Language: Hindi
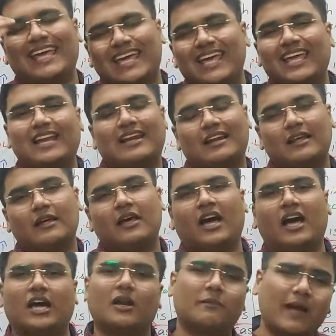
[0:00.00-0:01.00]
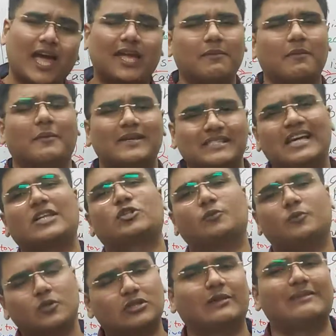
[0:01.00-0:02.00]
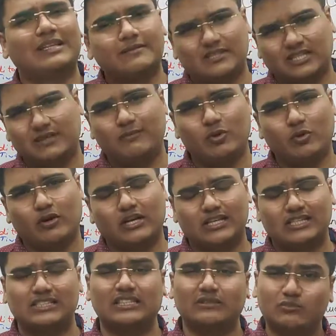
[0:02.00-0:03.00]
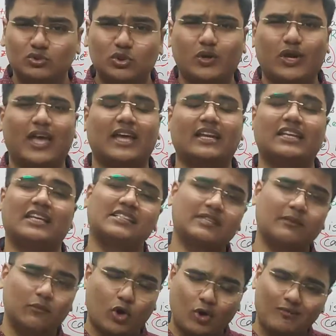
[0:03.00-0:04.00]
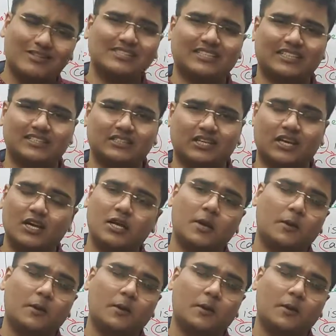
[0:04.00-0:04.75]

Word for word: घेल अगर बैंक में पैसा है तो भी उसका मतलब सेम ही होगा ना समझो यार ये सब कॉमन सेंस है